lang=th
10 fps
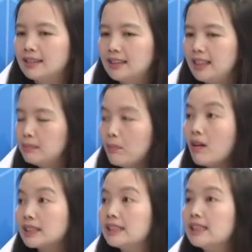ชิดบอ
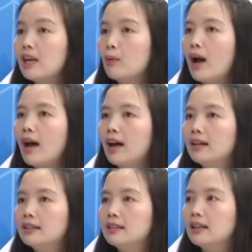กชัดเจนว่า
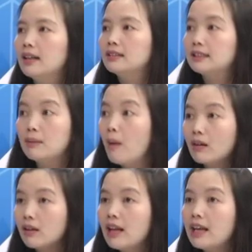จะบอก
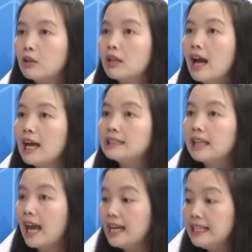เท่าไหร่ก็ได้
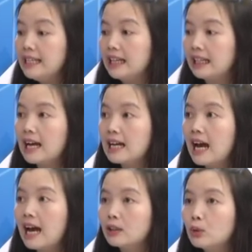แต่ให้เขียน
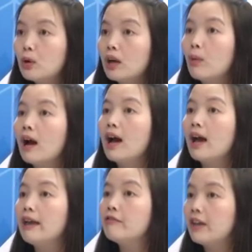ข้างๆด้วยว่า
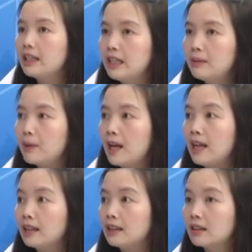effective
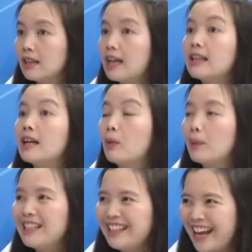rate อัตราดอก
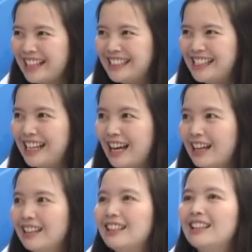เบี้ยที่แท้จริงเนี่ย
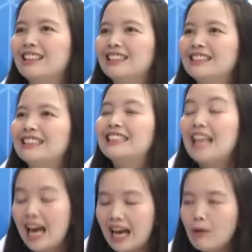คือคำนวณให้เสร็จ
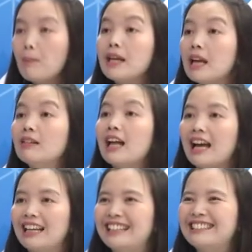ใช่ว่าเป็นเท่าไหร่
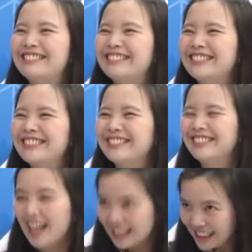เวลาที่เขาเช่าซื้
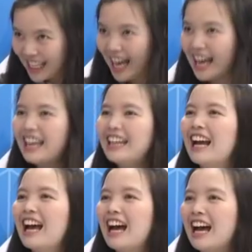อเนี่ยนะใช่
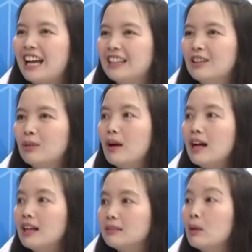ค่ะ ว่า
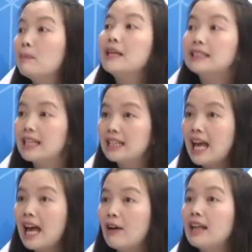เบ็ดเสร็จ
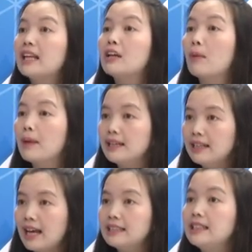แล้วอัตราดอกเบี้ยที่
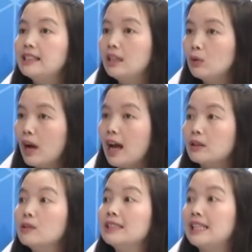แท้จริงที่ลูกค้า
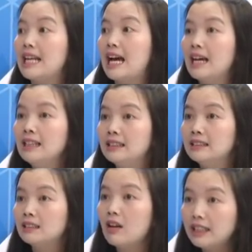ต้องเสีย
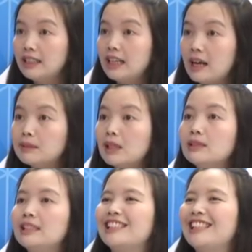ต่อนิติกรรมเช่า
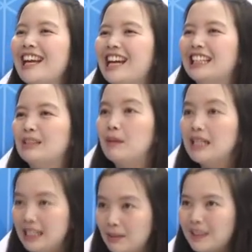ซื้อเนี่ยเป็น
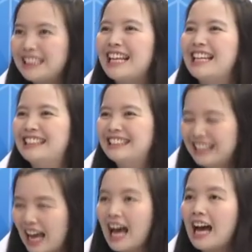กี่เปอร์เซ็นต์
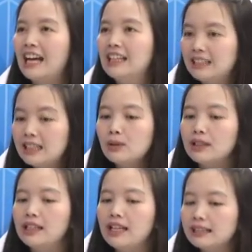ค่ะ ในส่วน
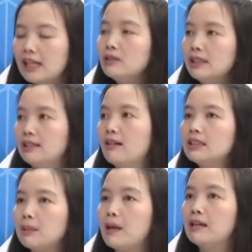นี้เนี่ยเช่าซื้อก็
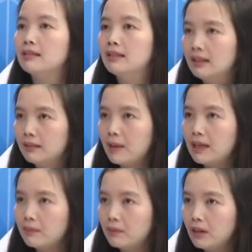จะเป็นเป็น
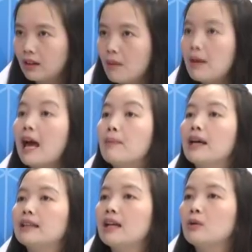คอมพลาย
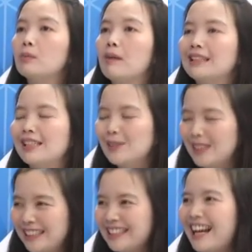ภายใต้กฎหมายเช่า
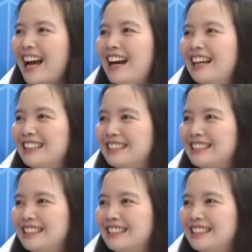ซื้อค่ะตัวอย่าง